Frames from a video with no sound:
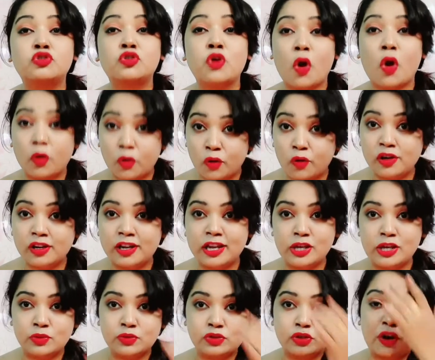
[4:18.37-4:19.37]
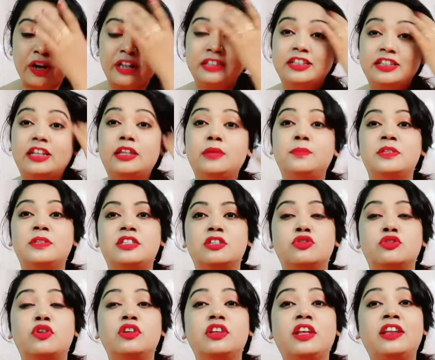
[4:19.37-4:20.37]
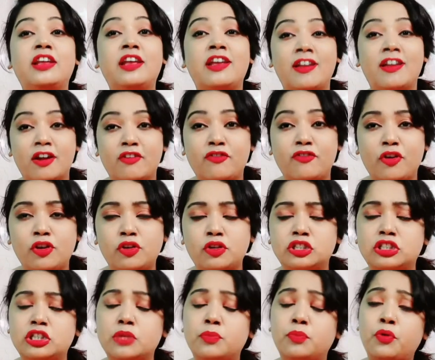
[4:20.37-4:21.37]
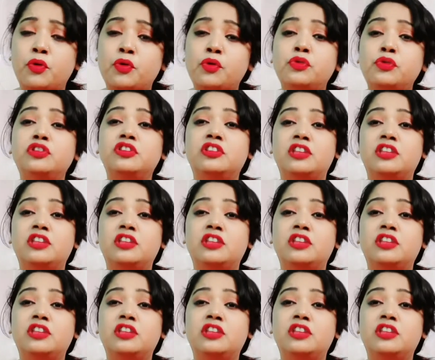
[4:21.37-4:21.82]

সকলকে ইউজ করা যাদের বিশেষ করে যাদের হেয়ার ফল হচ্ছে বহু